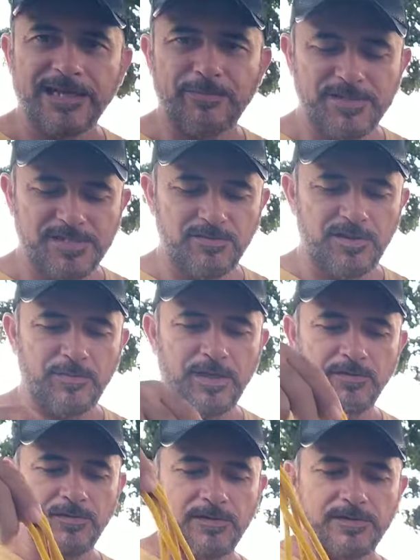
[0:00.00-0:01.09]
da cabeça do
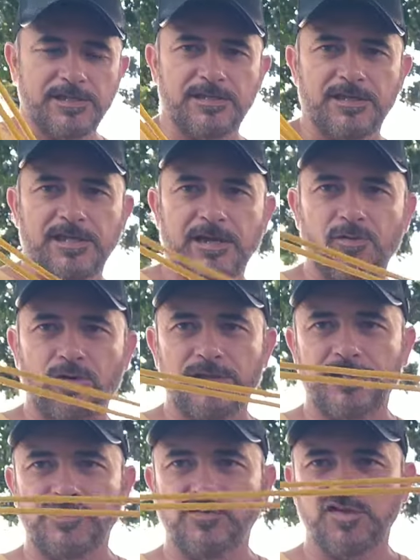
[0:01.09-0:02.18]
animal, certo? Aqui a corda
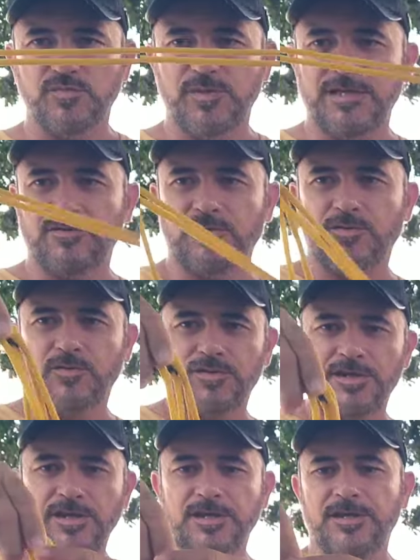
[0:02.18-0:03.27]
de 2 metros que eu
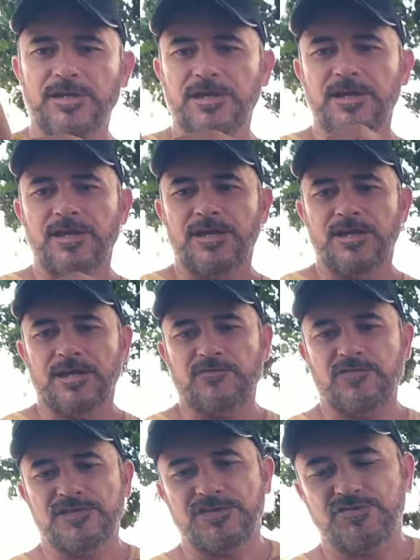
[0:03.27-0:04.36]
cortei. Já
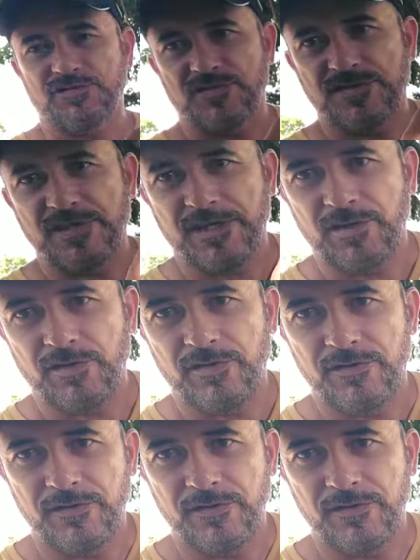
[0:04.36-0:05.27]
fiz a junçãozinha aqui, ó.